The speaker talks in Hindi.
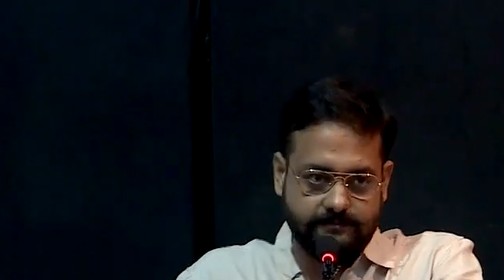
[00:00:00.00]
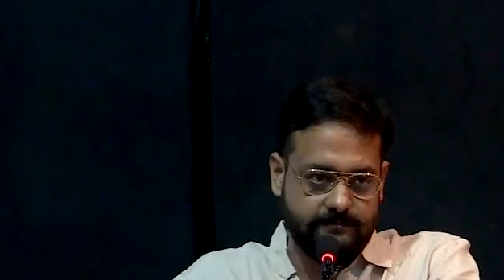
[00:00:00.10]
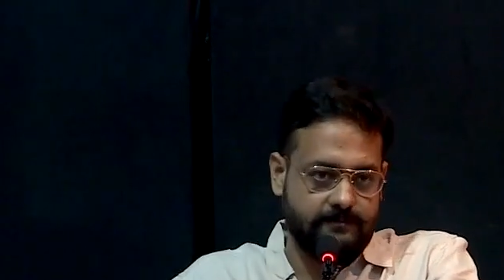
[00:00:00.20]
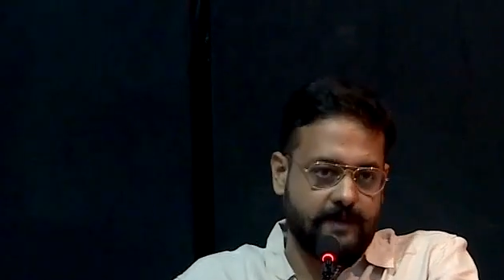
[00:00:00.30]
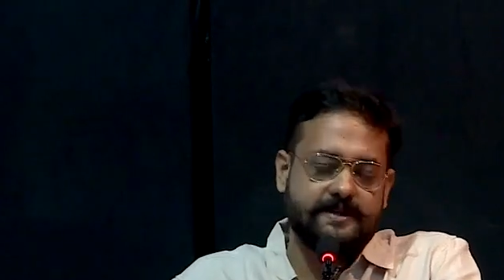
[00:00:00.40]

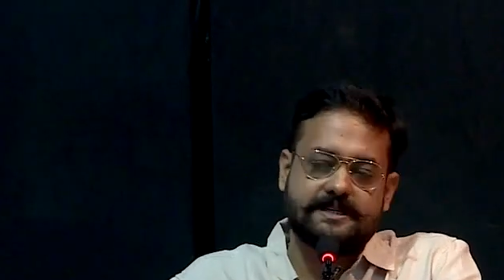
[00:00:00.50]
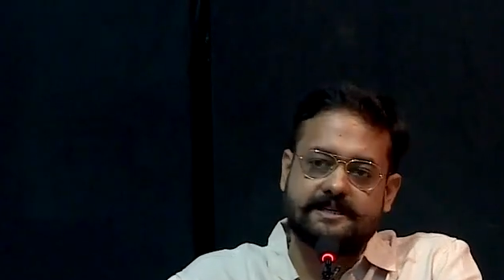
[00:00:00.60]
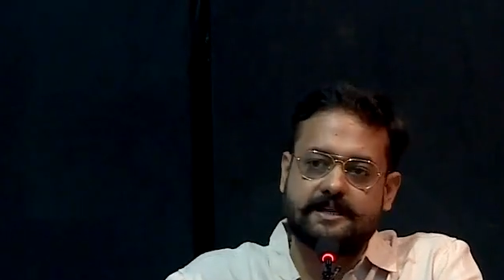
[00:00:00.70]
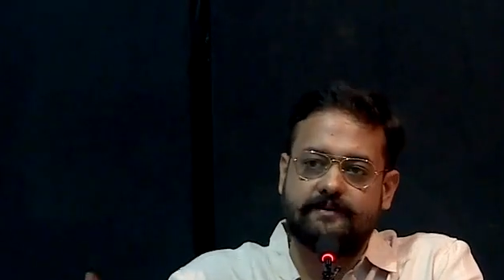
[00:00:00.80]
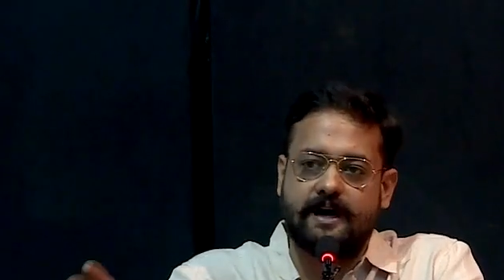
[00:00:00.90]
मम्मी
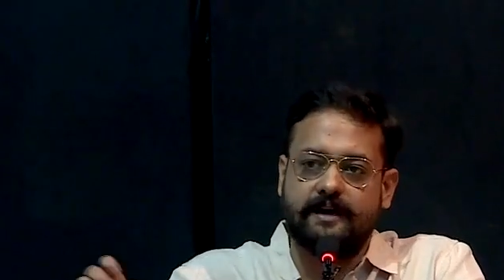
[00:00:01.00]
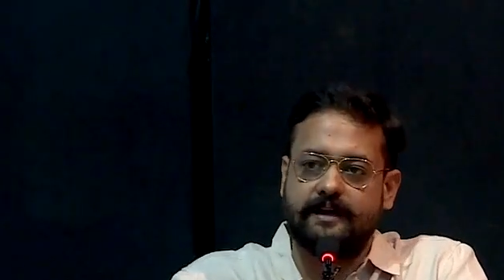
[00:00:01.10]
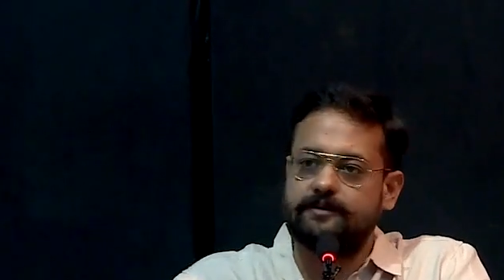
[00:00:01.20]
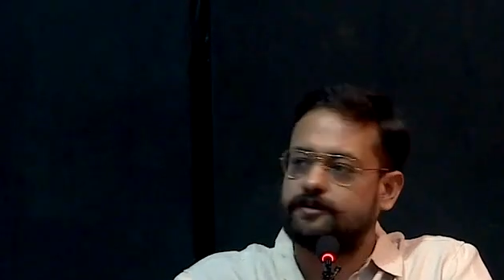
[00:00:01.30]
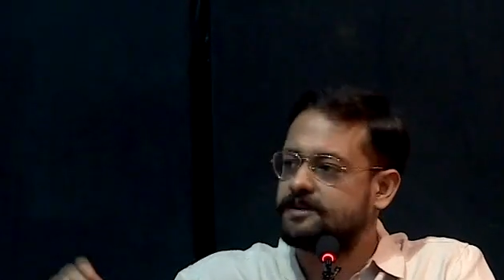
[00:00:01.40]
जैसे ही वहाँ
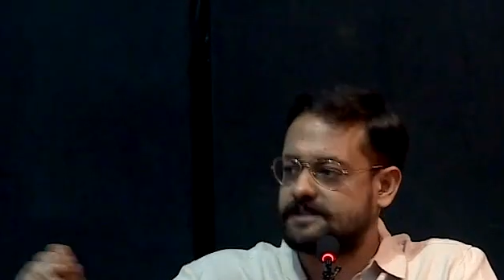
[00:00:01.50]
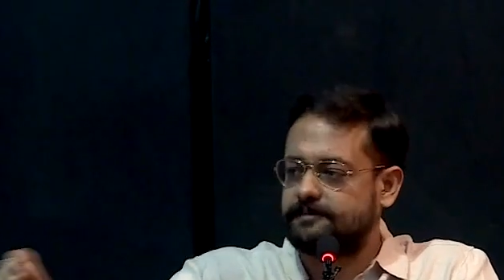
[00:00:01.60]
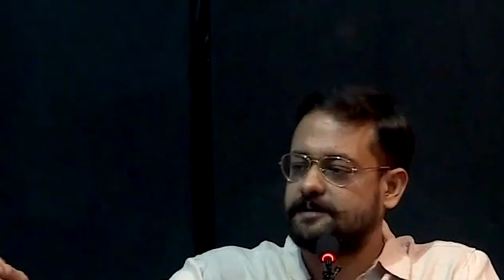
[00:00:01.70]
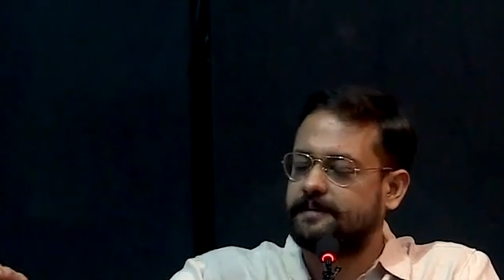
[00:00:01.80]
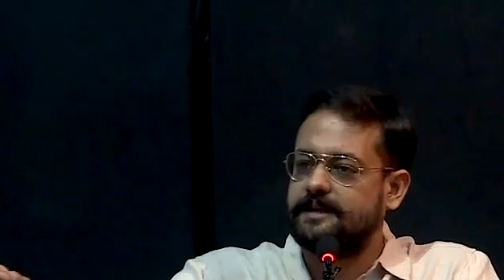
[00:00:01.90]
गई उन्होंने
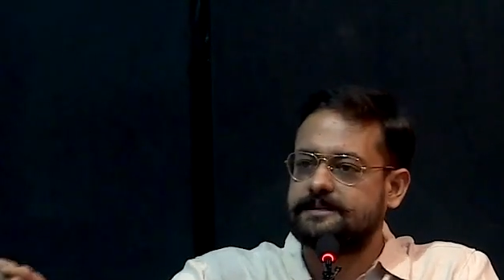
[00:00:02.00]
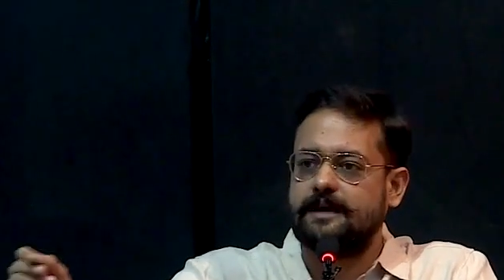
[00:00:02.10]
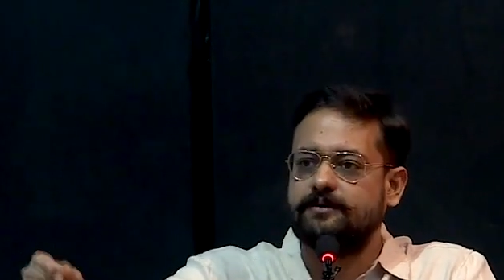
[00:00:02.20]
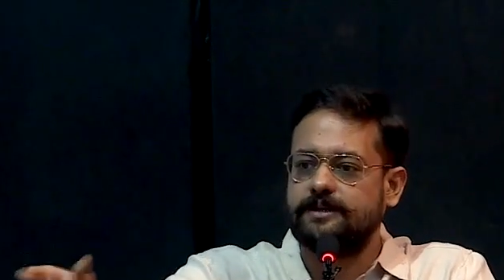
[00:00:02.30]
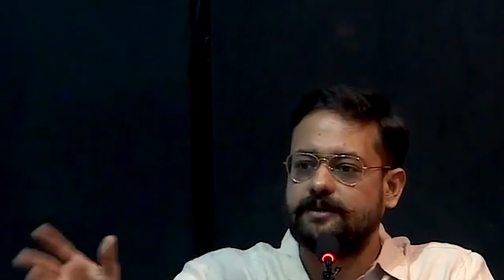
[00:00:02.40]
सबसे पहले
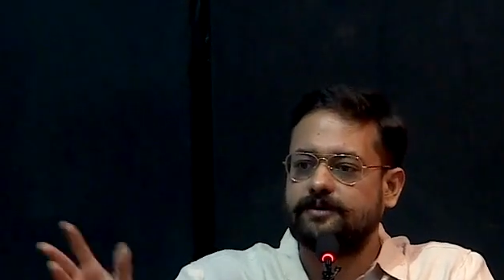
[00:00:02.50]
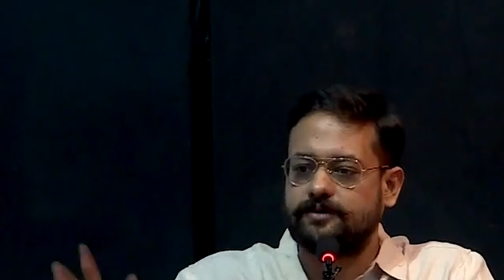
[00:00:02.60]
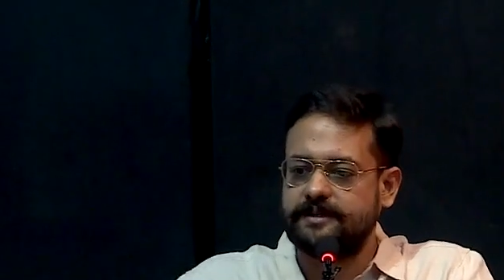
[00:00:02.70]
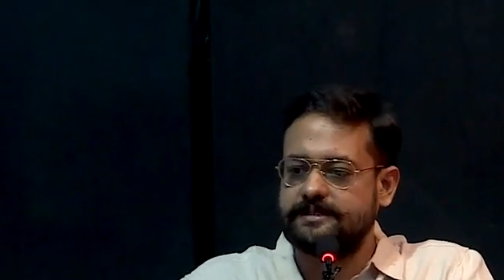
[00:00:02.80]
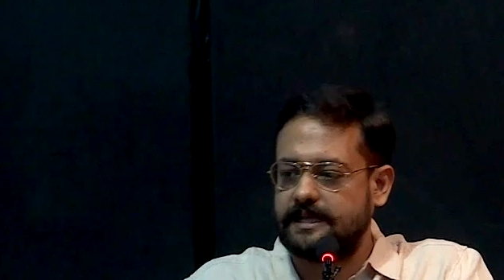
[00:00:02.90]
शालू दीदी को
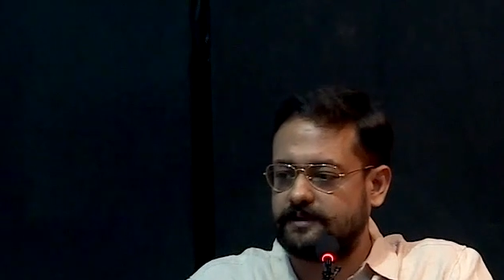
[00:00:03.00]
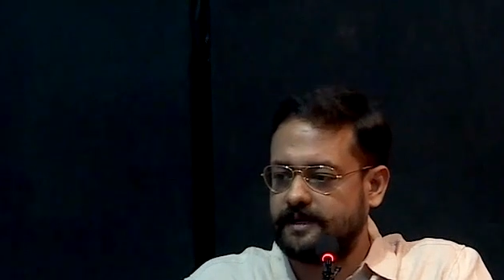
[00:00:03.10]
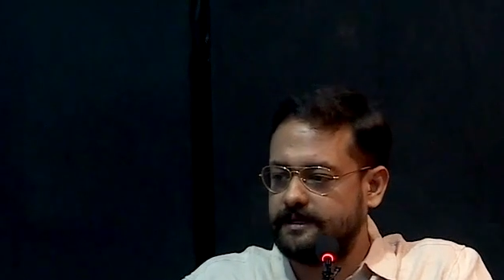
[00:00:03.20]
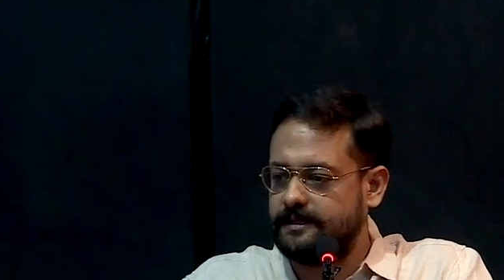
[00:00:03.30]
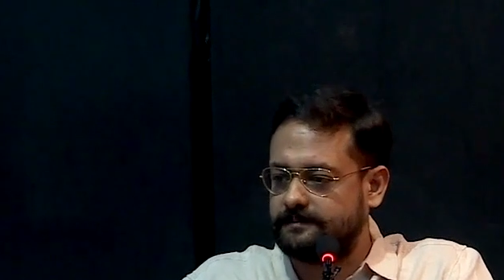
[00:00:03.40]
थोड़ी
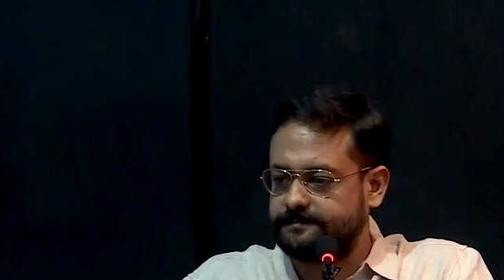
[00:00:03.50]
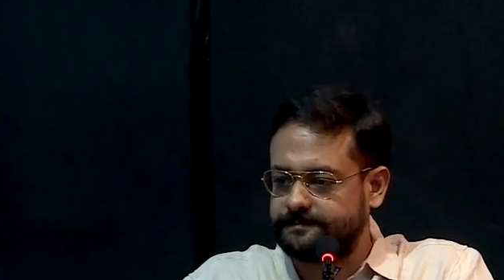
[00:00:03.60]
सांत्वना दी